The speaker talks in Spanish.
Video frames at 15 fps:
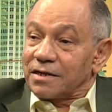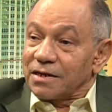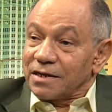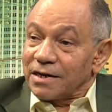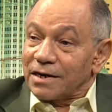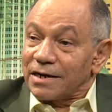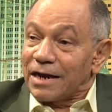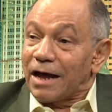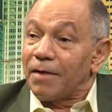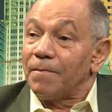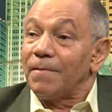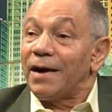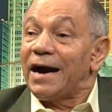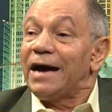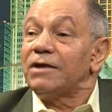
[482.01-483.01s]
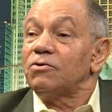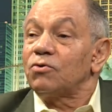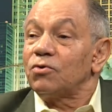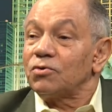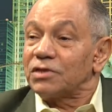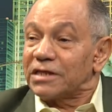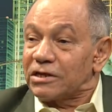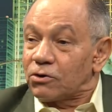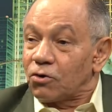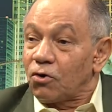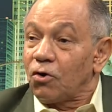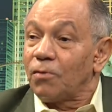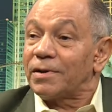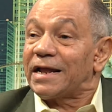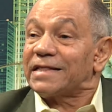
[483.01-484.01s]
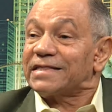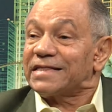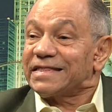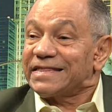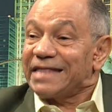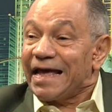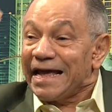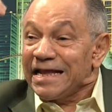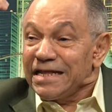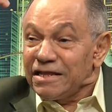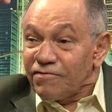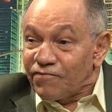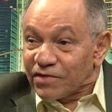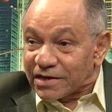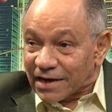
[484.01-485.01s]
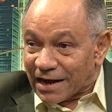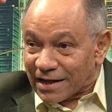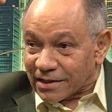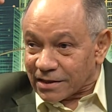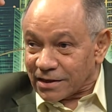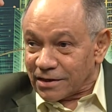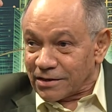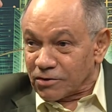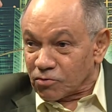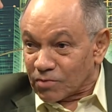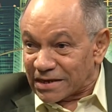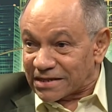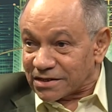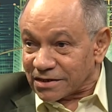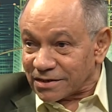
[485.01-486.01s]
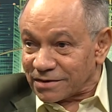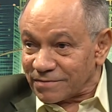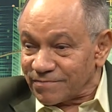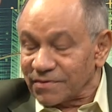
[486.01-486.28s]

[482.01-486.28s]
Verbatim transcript: la mano de obra tecnificada nuestra.